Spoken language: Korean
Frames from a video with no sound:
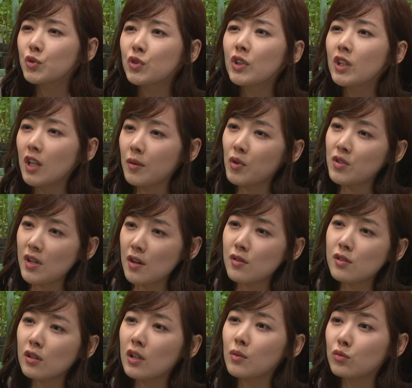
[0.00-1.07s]
분위기 되면
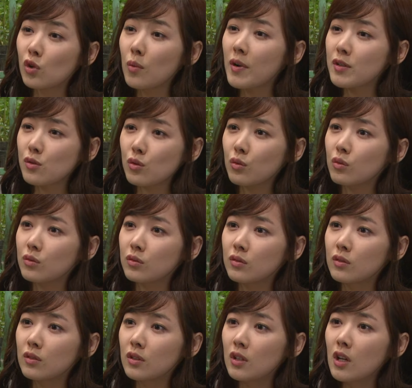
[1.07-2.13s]
자연스럽게 물어봐줘.
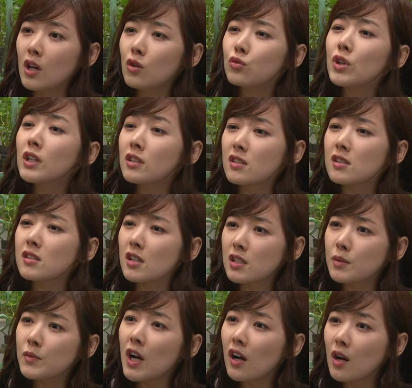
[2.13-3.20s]
우리한테 진짜
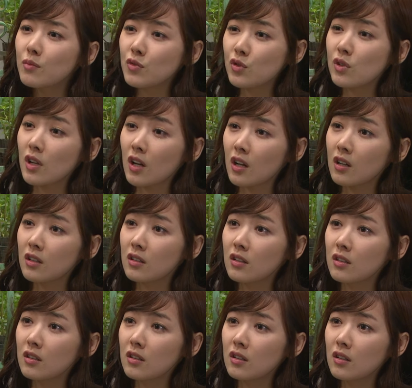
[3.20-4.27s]
심각한 문제야.
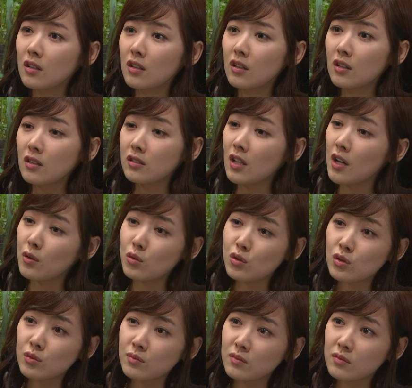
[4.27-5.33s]
나
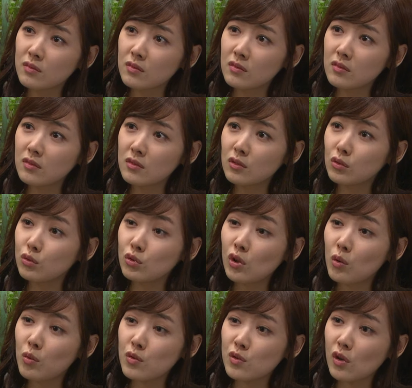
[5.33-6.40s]
요즘
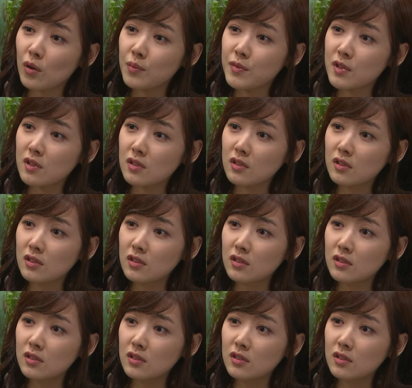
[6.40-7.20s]
웃는 거 본 적 없지?